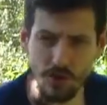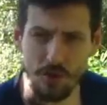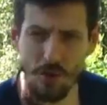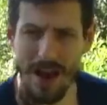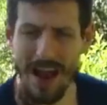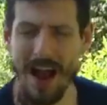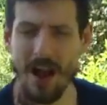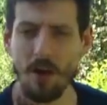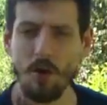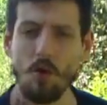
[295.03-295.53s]

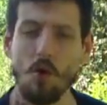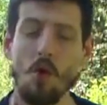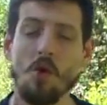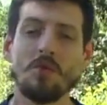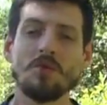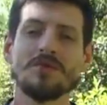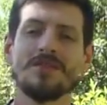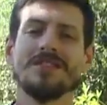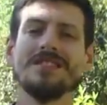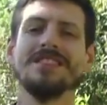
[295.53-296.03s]
é a
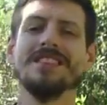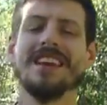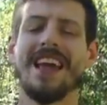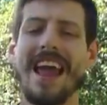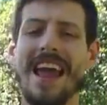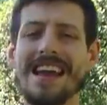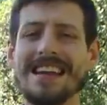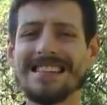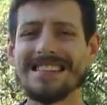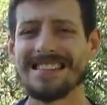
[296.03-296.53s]

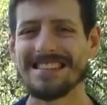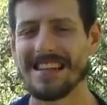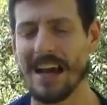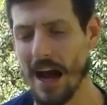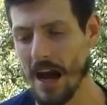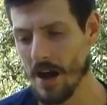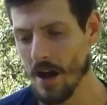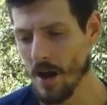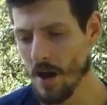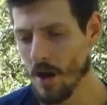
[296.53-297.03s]

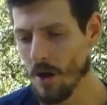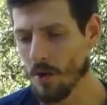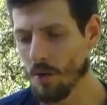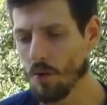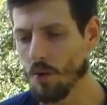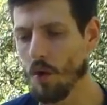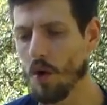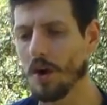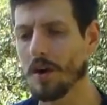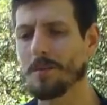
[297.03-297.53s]
consciência
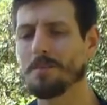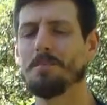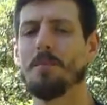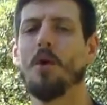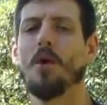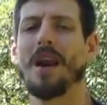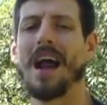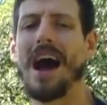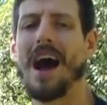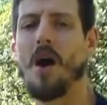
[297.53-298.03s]

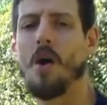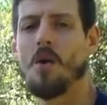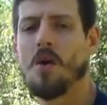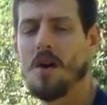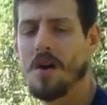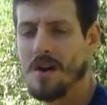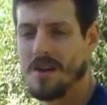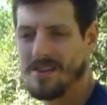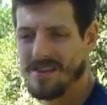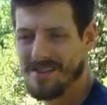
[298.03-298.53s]
corporal
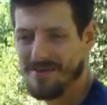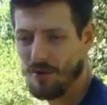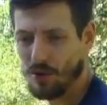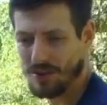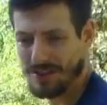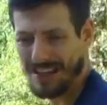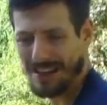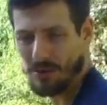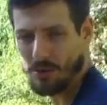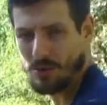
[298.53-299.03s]
de
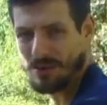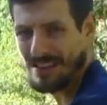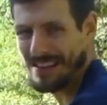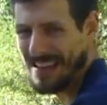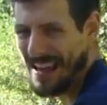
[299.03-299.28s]
você conseguir